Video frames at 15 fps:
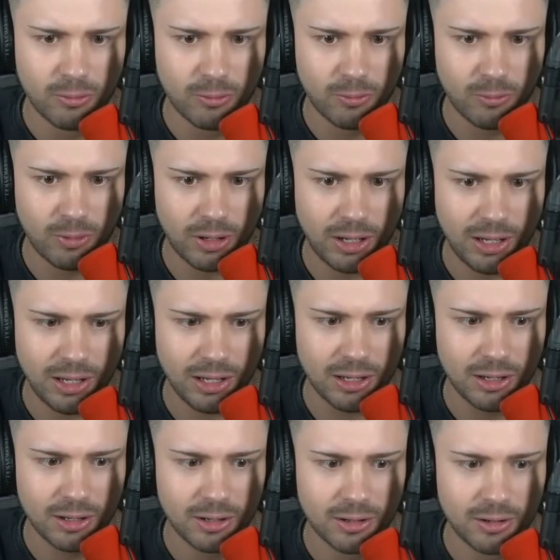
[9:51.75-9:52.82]
Oha.
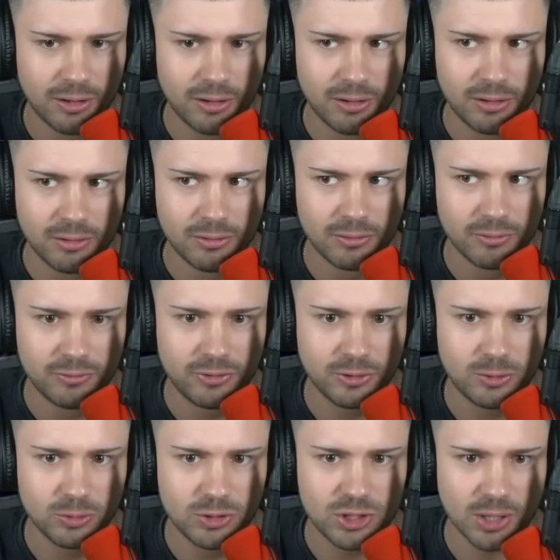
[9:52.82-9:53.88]
Wie
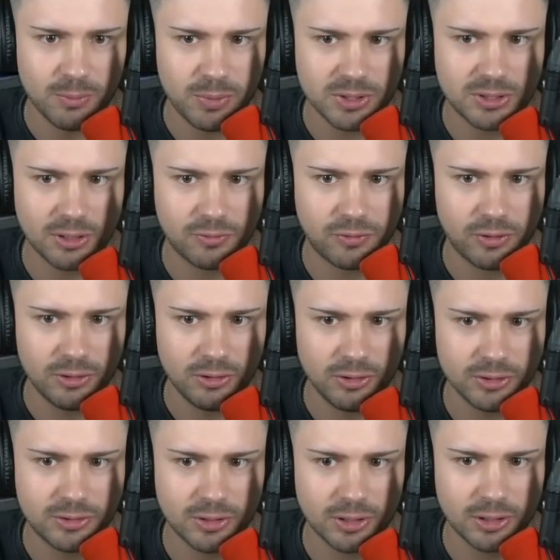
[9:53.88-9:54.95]
gut jump ich davon,
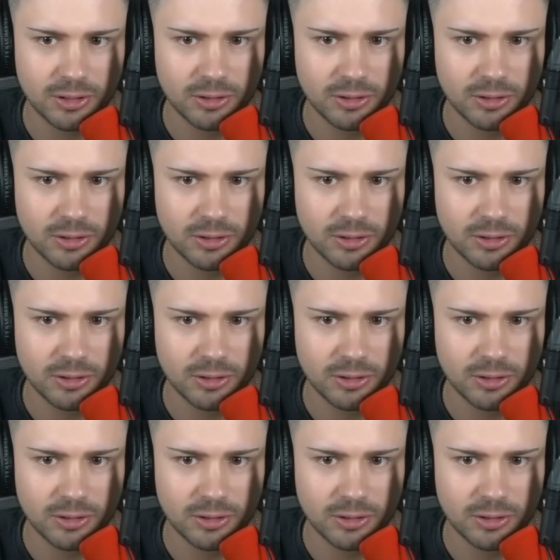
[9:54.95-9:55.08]
Leute.